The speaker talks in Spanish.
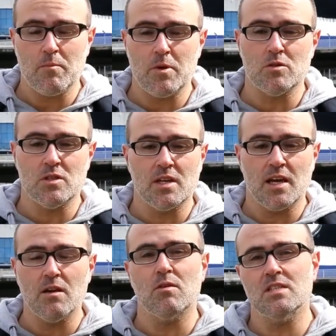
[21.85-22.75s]
pero sí
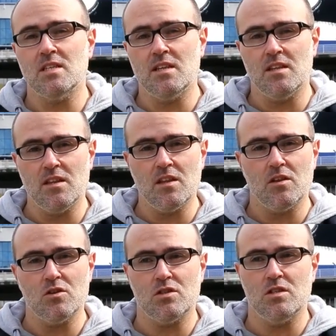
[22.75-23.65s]
que hay una serie de
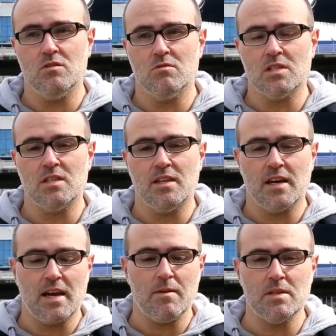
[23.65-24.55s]
indicios y una serie de
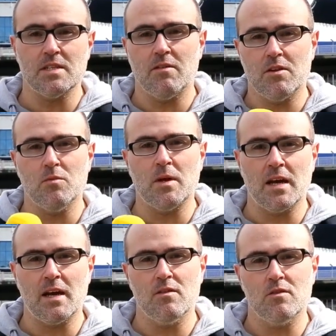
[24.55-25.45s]
claves que ha venido
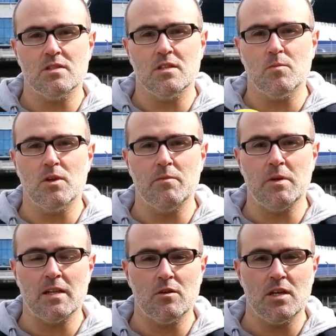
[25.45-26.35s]
manejando en este tipo de
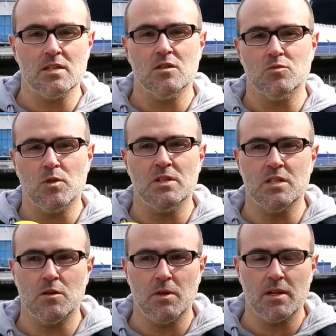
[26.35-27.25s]
eliminatorias que nos pueden
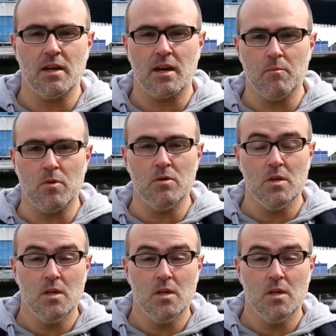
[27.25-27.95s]
servir de ejemplo.